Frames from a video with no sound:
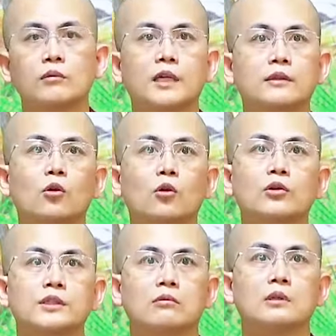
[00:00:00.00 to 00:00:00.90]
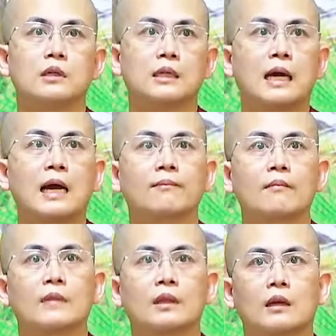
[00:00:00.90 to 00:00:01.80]
biết tôn trọng người khác
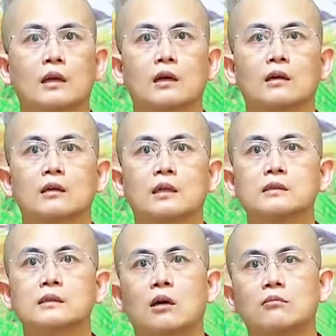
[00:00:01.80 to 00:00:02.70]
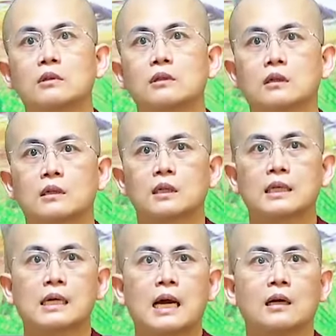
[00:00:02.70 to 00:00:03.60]
à, kính trọng người
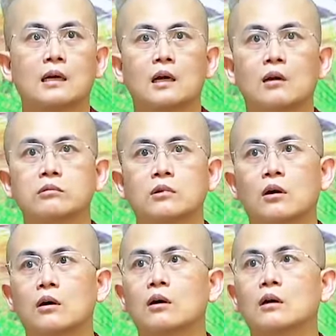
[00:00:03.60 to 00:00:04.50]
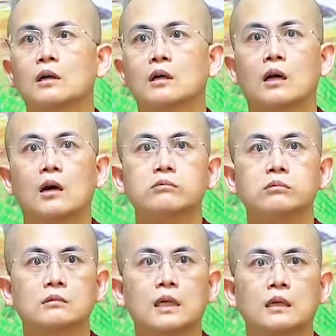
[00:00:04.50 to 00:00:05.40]
khác không nó
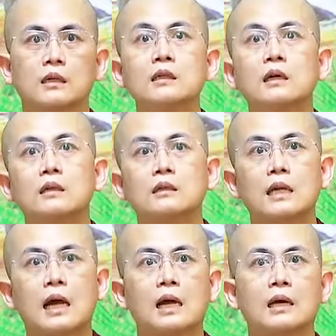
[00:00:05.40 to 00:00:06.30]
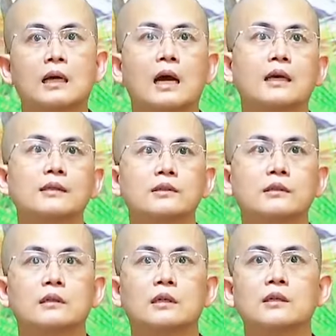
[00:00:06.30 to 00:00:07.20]
không thể hiện ra cái
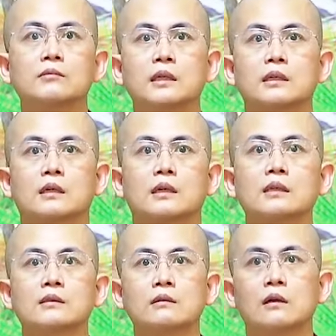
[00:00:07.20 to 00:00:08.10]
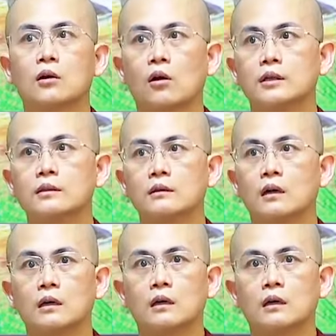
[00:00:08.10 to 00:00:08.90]
sự khinh bị khinh thường coi thường